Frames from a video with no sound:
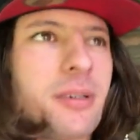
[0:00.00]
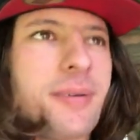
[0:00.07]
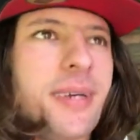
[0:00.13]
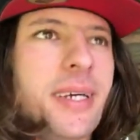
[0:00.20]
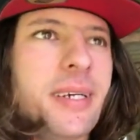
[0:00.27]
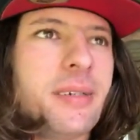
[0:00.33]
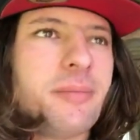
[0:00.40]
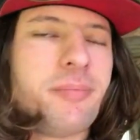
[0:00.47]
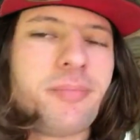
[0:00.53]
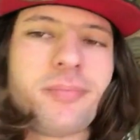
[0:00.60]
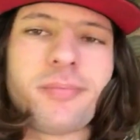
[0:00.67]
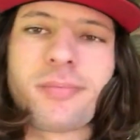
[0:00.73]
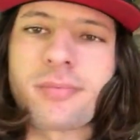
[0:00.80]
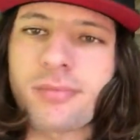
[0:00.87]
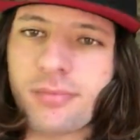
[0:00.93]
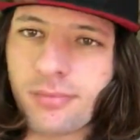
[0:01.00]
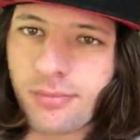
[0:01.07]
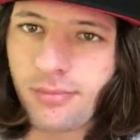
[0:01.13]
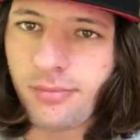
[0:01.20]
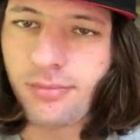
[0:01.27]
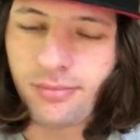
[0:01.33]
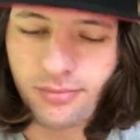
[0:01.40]
dormir.
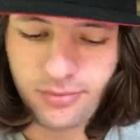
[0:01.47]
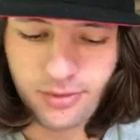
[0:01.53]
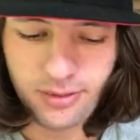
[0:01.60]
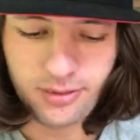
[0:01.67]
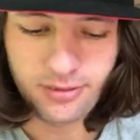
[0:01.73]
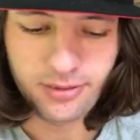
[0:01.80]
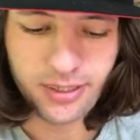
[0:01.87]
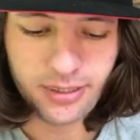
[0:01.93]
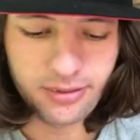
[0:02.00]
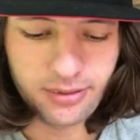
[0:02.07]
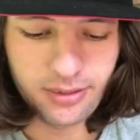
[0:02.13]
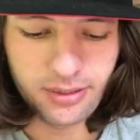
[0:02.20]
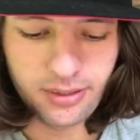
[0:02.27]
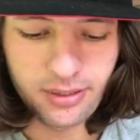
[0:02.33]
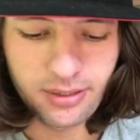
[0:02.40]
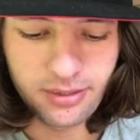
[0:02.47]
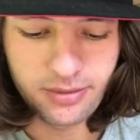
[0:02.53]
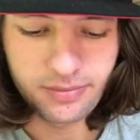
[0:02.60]
Tu é doida.